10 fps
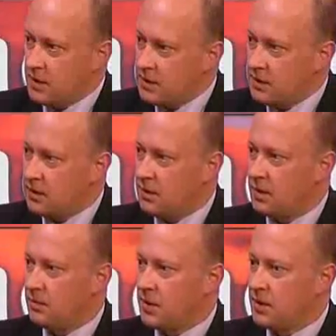мы
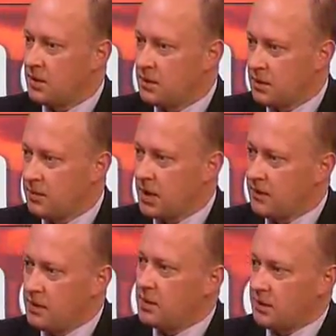должны проявить
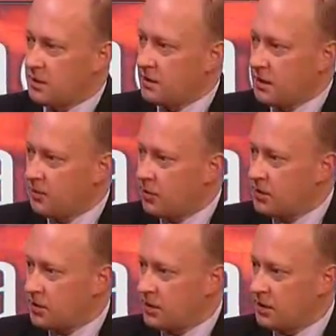сейчас
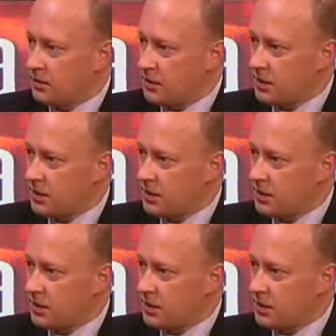наибольшие усилия.